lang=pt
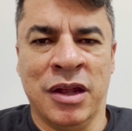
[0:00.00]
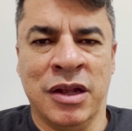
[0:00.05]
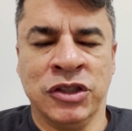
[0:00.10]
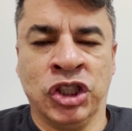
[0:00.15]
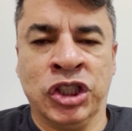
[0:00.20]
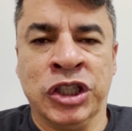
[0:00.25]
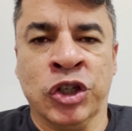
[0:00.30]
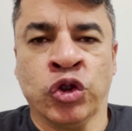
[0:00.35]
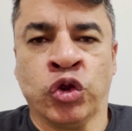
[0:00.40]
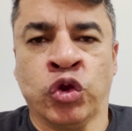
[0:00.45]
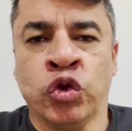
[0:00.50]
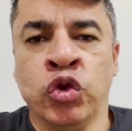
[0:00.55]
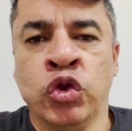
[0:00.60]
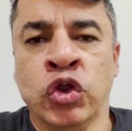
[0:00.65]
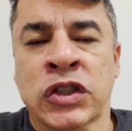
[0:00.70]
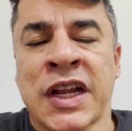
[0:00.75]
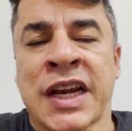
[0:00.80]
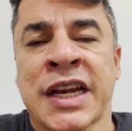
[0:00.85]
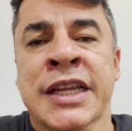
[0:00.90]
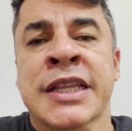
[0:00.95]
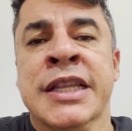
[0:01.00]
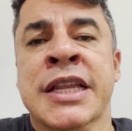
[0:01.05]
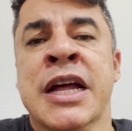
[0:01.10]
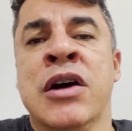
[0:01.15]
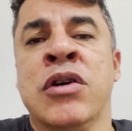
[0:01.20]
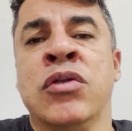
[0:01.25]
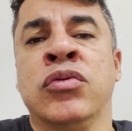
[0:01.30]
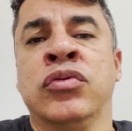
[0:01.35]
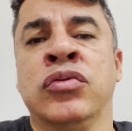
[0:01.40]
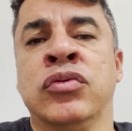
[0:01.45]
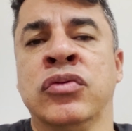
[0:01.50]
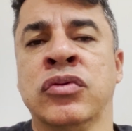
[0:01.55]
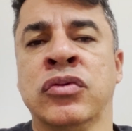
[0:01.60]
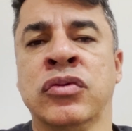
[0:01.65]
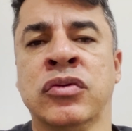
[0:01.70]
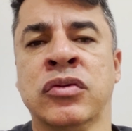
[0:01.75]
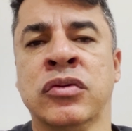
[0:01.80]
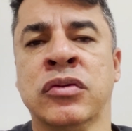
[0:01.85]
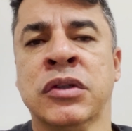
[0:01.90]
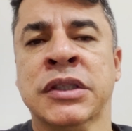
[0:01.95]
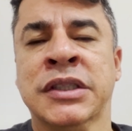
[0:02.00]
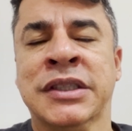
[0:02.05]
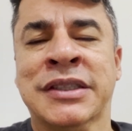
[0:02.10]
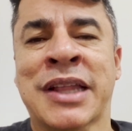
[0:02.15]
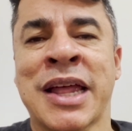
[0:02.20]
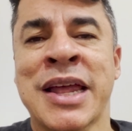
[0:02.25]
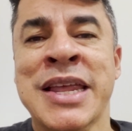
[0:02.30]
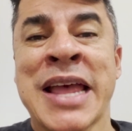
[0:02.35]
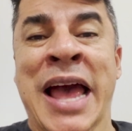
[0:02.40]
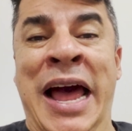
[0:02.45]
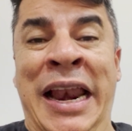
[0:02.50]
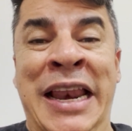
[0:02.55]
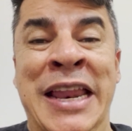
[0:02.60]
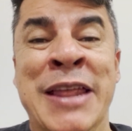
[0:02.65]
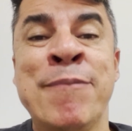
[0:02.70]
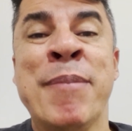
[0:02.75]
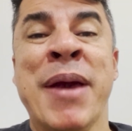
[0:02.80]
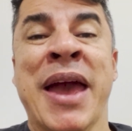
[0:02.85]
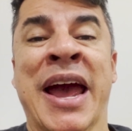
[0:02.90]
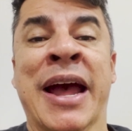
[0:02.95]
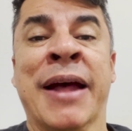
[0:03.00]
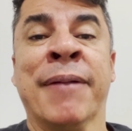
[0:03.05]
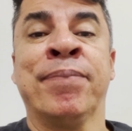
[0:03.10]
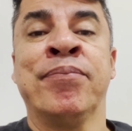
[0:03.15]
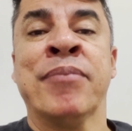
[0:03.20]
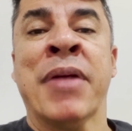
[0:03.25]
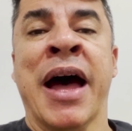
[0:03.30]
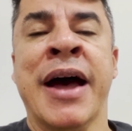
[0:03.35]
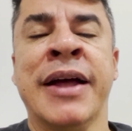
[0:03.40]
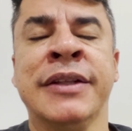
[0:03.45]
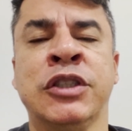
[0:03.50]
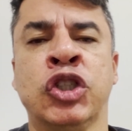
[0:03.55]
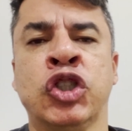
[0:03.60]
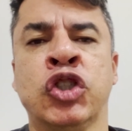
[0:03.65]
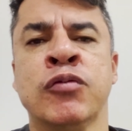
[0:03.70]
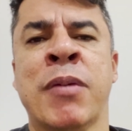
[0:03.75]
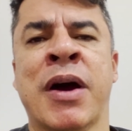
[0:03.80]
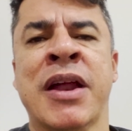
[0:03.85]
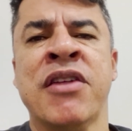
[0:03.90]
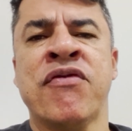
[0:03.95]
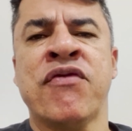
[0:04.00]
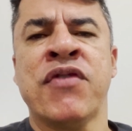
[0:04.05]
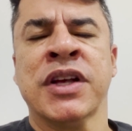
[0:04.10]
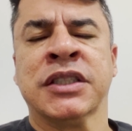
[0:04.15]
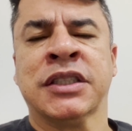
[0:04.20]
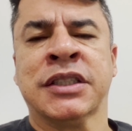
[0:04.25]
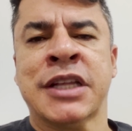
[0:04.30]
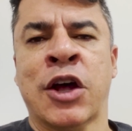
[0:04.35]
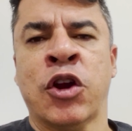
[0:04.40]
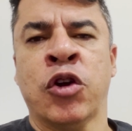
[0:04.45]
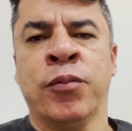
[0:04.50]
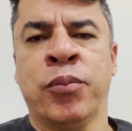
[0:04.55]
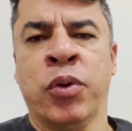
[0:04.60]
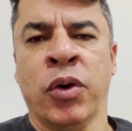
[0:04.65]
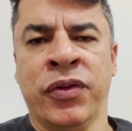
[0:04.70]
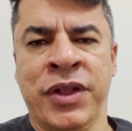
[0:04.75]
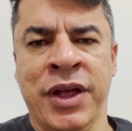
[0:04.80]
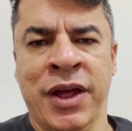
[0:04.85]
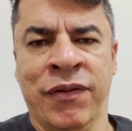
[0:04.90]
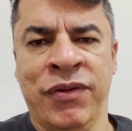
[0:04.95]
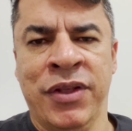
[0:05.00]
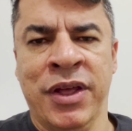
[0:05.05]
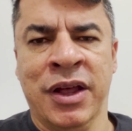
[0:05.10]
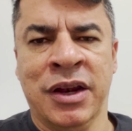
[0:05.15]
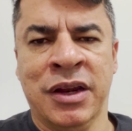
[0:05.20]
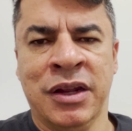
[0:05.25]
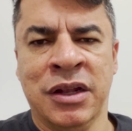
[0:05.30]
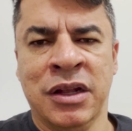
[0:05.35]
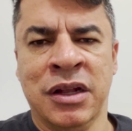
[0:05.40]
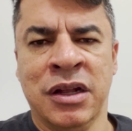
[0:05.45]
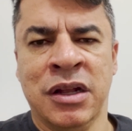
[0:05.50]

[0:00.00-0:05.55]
Jesus ele não tem a liberdade de manifestar o poder dele.